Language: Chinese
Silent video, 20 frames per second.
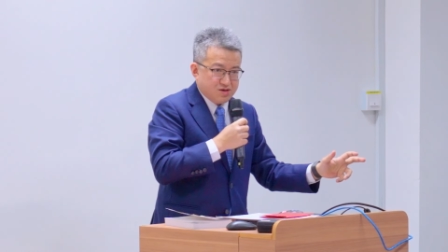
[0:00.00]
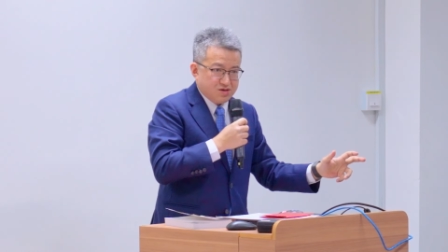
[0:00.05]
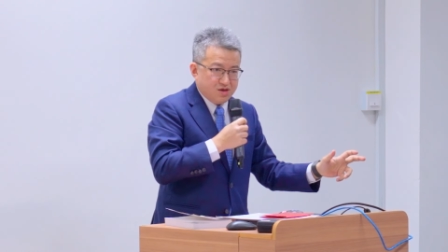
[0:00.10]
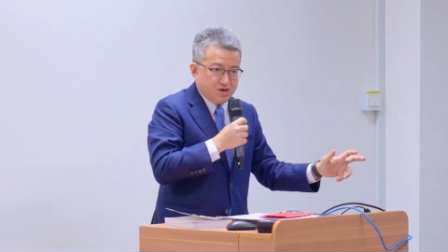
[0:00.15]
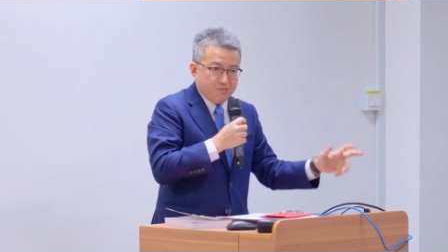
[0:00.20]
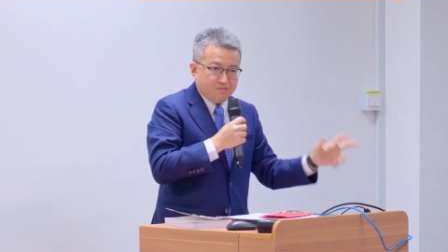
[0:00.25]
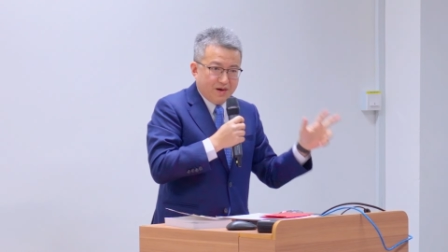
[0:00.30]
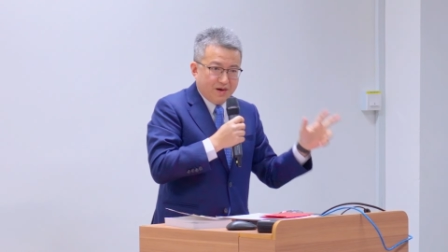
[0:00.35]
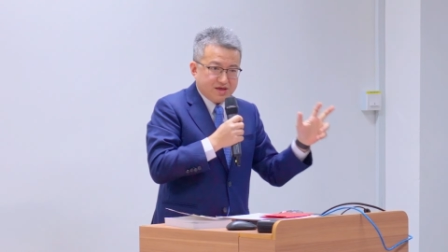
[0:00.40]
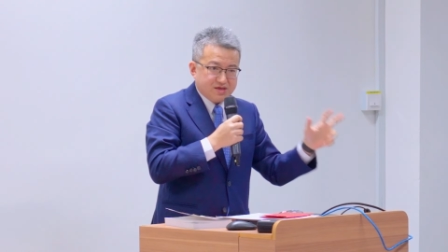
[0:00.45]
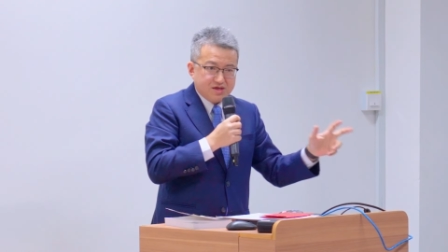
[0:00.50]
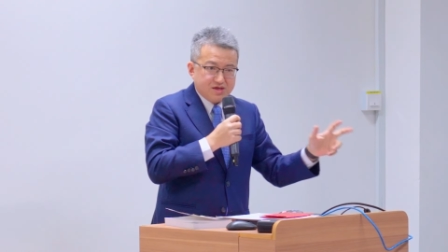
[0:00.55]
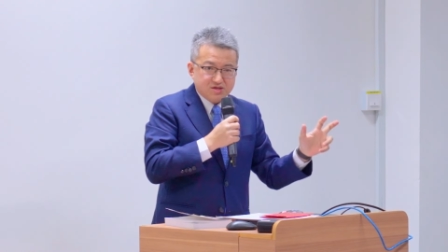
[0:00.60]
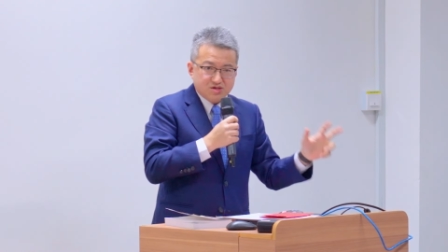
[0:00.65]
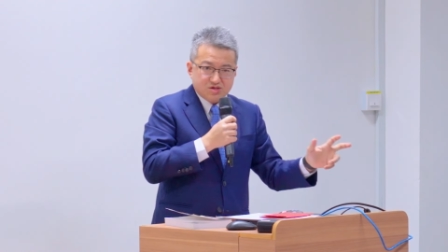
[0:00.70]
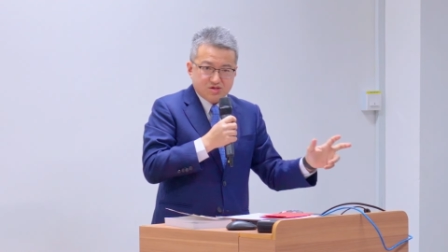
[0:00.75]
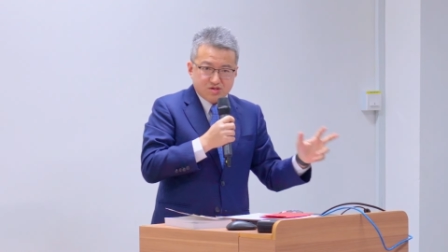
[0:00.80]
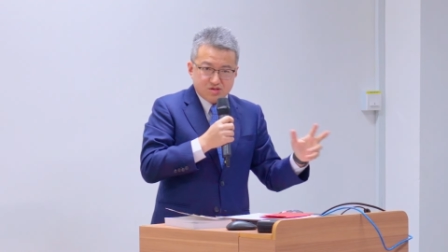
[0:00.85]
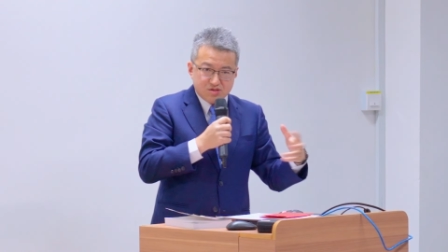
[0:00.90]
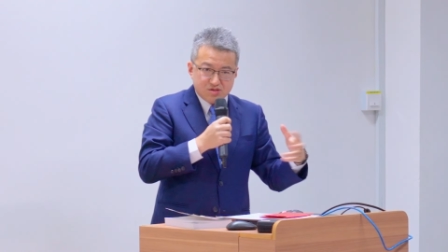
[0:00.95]
一百年。
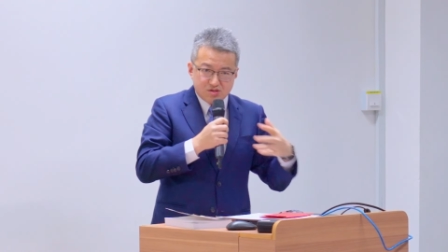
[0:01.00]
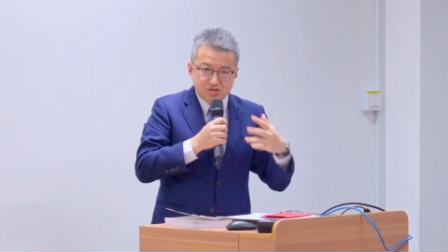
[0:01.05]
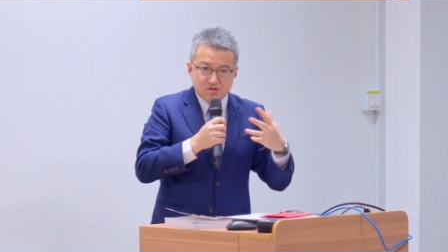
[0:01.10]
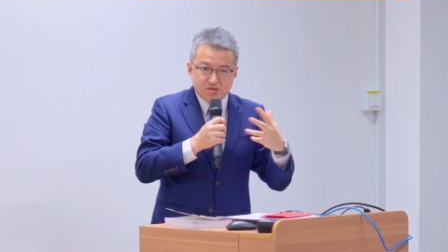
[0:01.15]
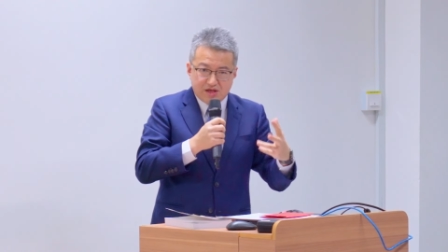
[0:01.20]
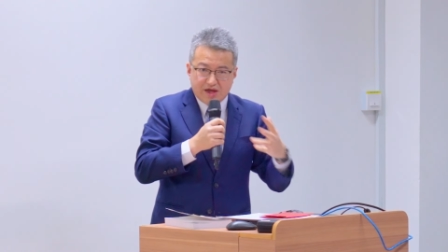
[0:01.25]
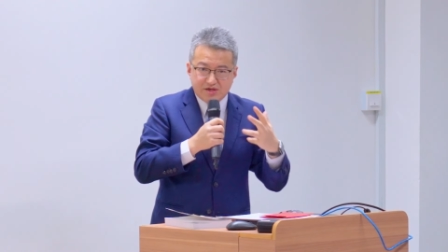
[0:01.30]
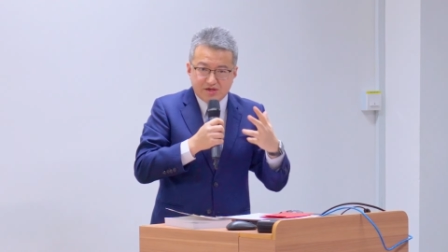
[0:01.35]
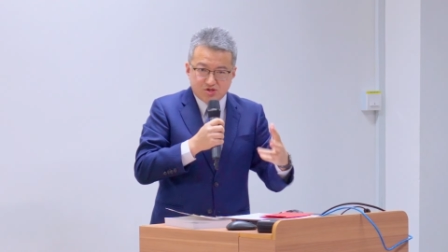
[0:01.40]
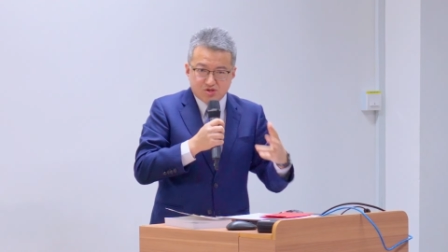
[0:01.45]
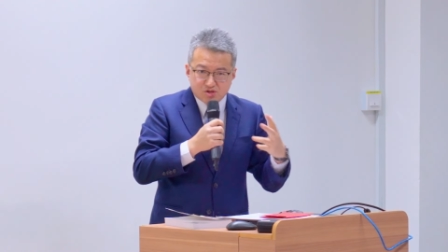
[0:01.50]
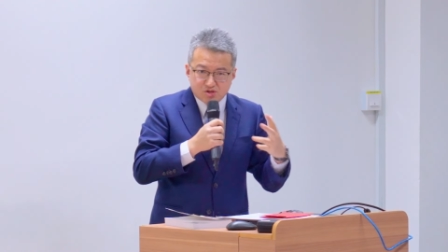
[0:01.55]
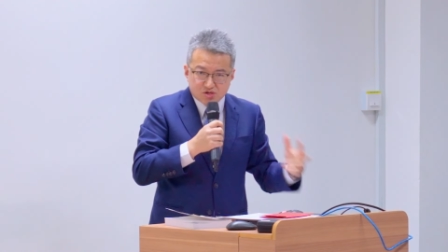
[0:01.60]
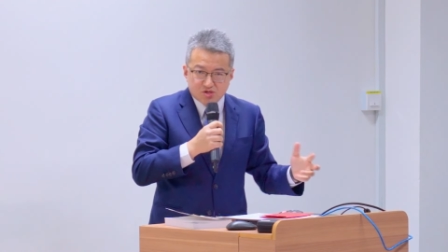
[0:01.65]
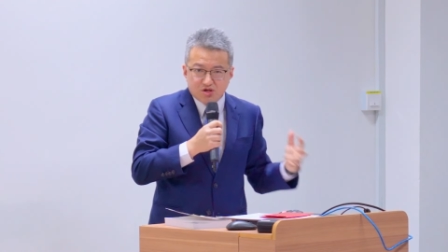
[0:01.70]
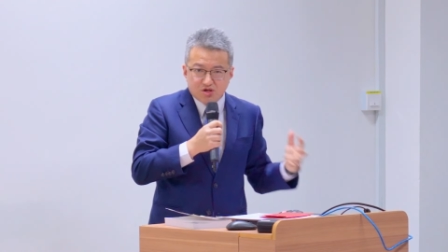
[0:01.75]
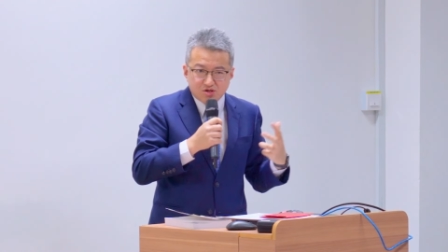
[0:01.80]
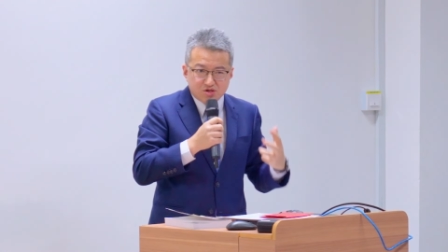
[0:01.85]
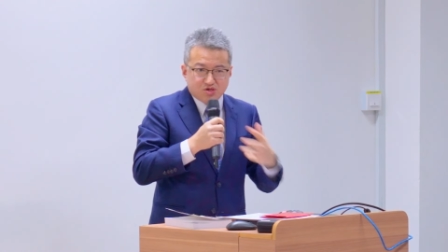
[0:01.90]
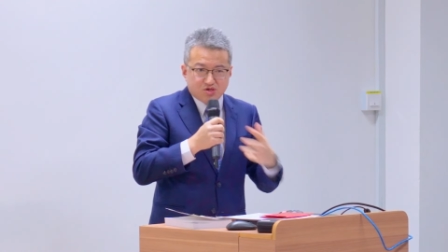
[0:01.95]
来
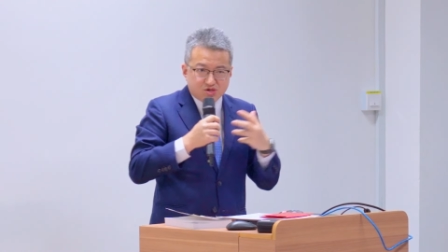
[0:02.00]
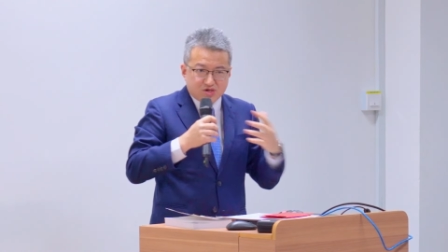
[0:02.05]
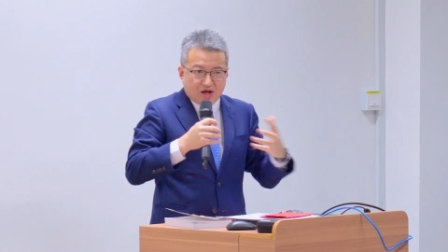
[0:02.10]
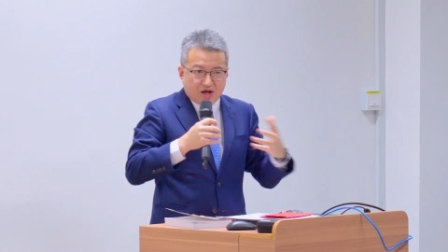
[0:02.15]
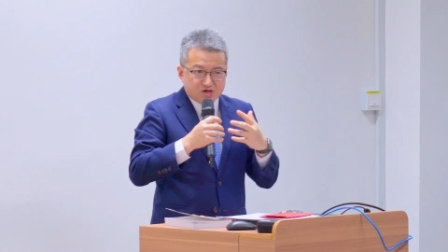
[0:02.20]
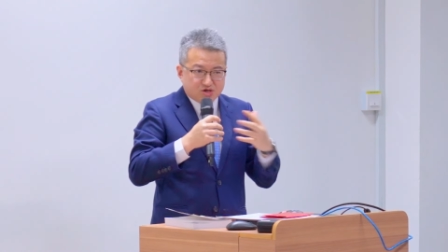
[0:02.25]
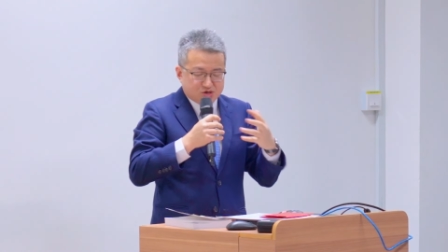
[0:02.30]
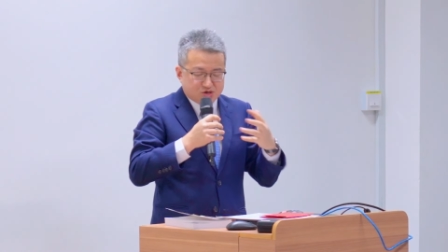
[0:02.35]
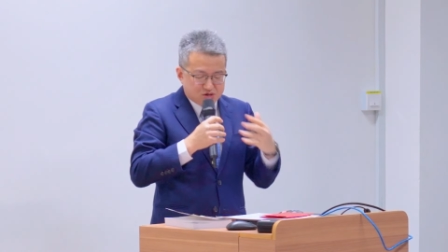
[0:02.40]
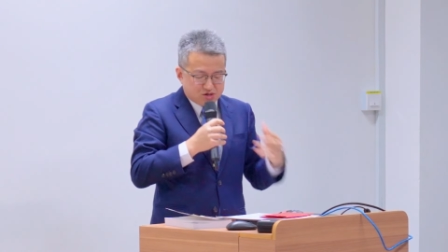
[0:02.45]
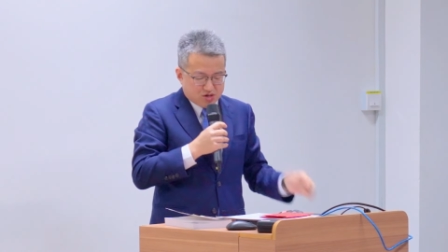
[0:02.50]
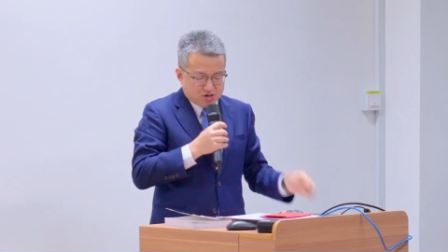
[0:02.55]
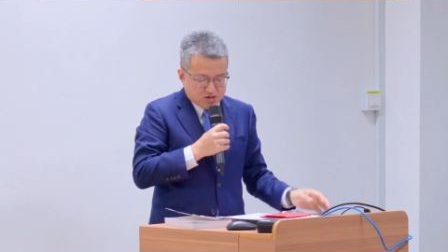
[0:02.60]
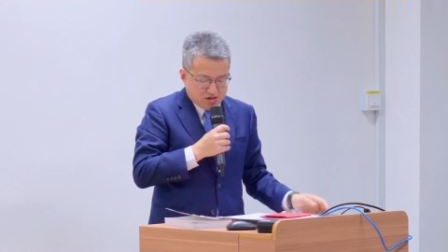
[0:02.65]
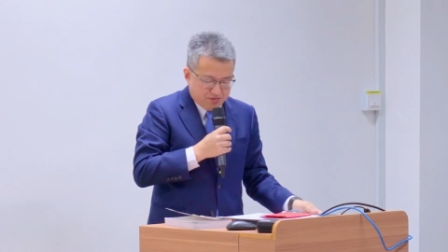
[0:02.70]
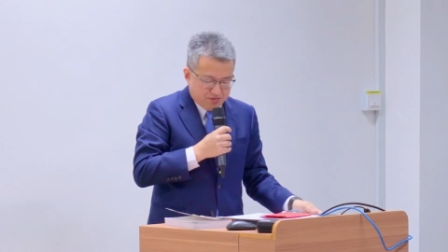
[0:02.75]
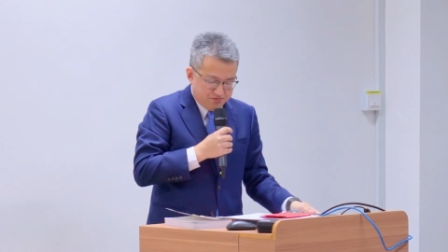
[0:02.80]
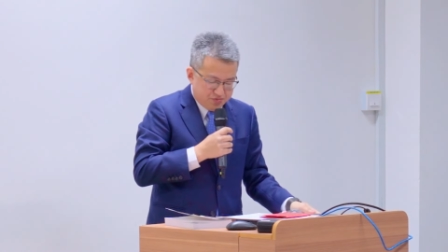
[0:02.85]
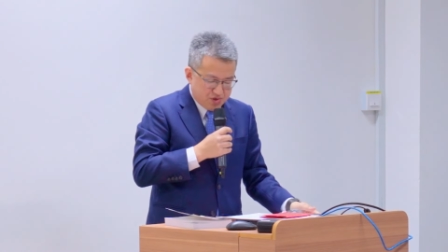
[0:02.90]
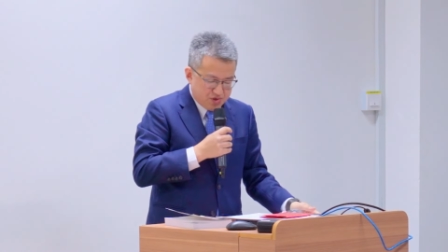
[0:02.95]
政治上形成
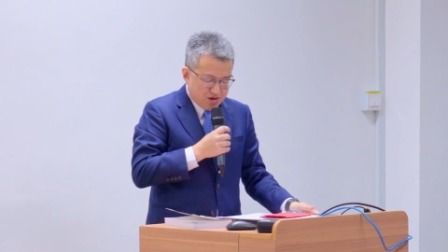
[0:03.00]
的。